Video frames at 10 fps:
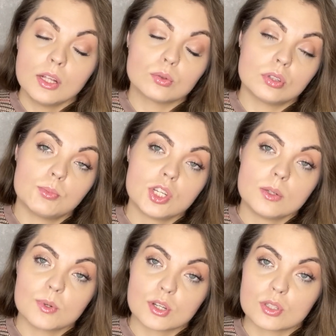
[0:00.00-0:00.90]
то
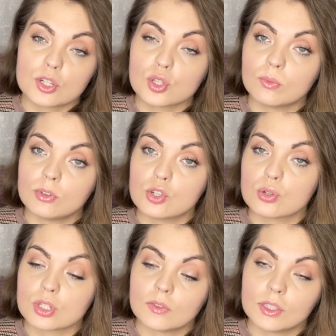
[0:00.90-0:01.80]
напишите, пожалуйста, на что вы
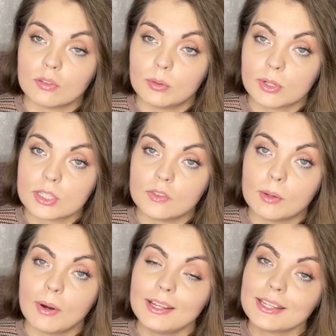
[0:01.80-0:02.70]
еще советовали обратить
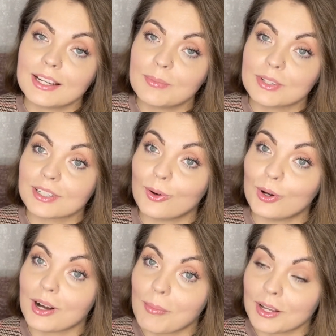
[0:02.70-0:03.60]
внимание, либо
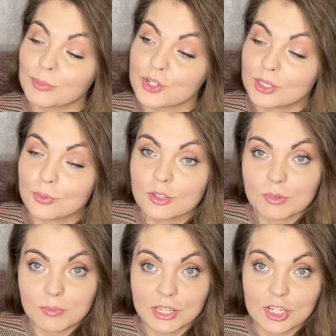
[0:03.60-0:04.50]
какой аромат можно, допустим,
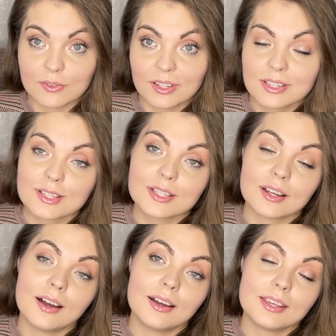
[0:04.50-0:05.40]
смешивать с
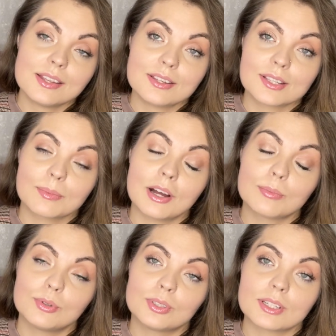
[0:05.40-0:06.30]
а, ирисом, как
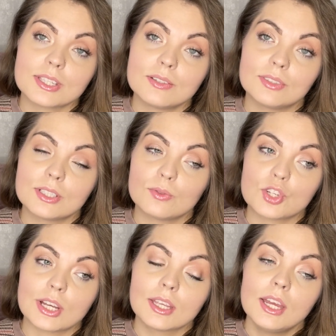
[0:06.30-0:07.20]
будет красиво это
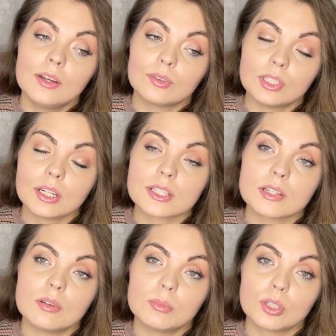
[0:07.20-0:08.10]
звучать, изучать. Вот я
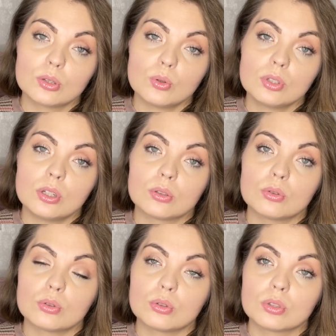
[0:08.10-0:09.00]
хотела именно тонко,
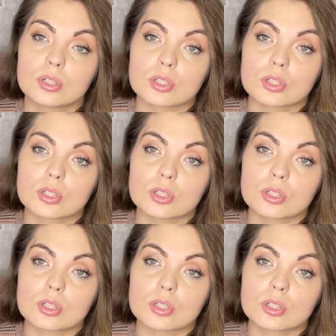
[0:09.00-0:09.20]
но тонко, к